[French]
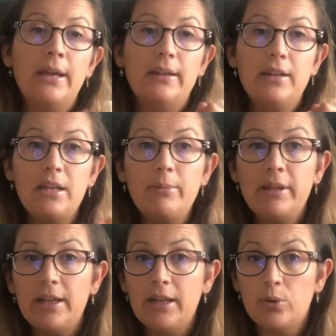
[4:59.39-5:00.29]

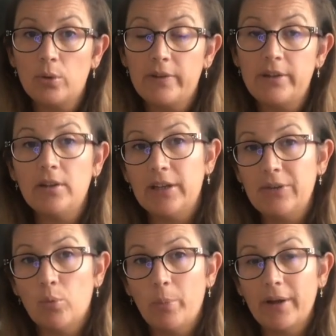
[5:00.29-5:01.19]
d'éliminer les toxines qui
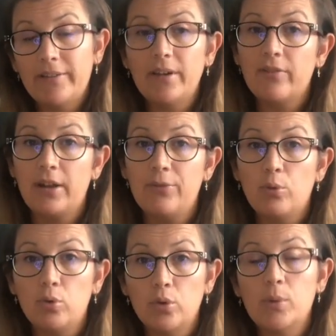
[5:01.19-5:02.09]
vont partir vers les fonctions